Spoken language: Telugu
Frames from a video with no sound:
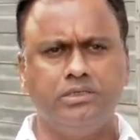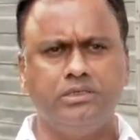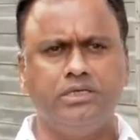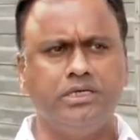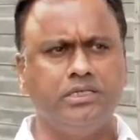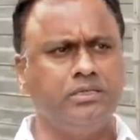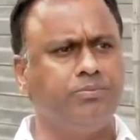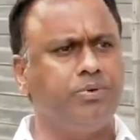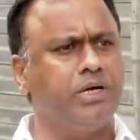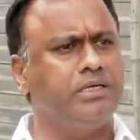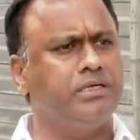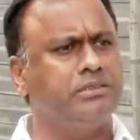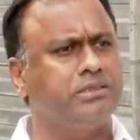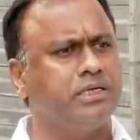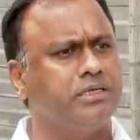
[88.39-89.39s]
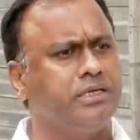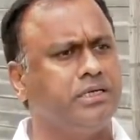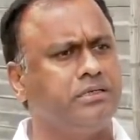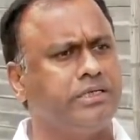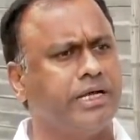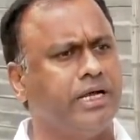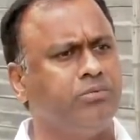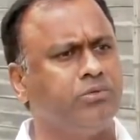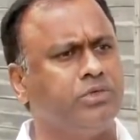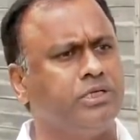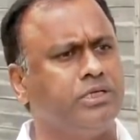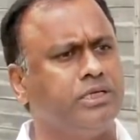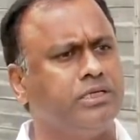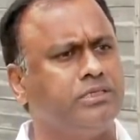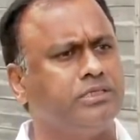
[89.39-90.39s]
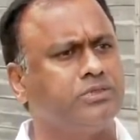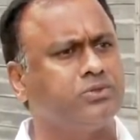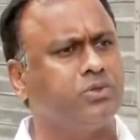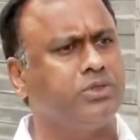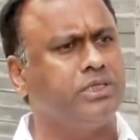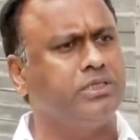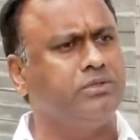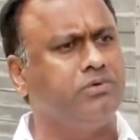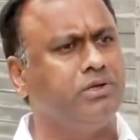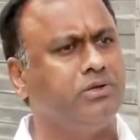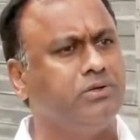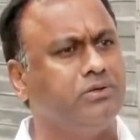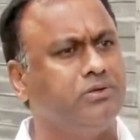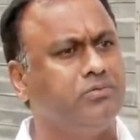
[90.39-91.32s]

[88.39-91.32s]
ఇదేంది పార్టీ సరైన టైంకు నిర్ణయం తీసుకోలేంది వీళ్ళు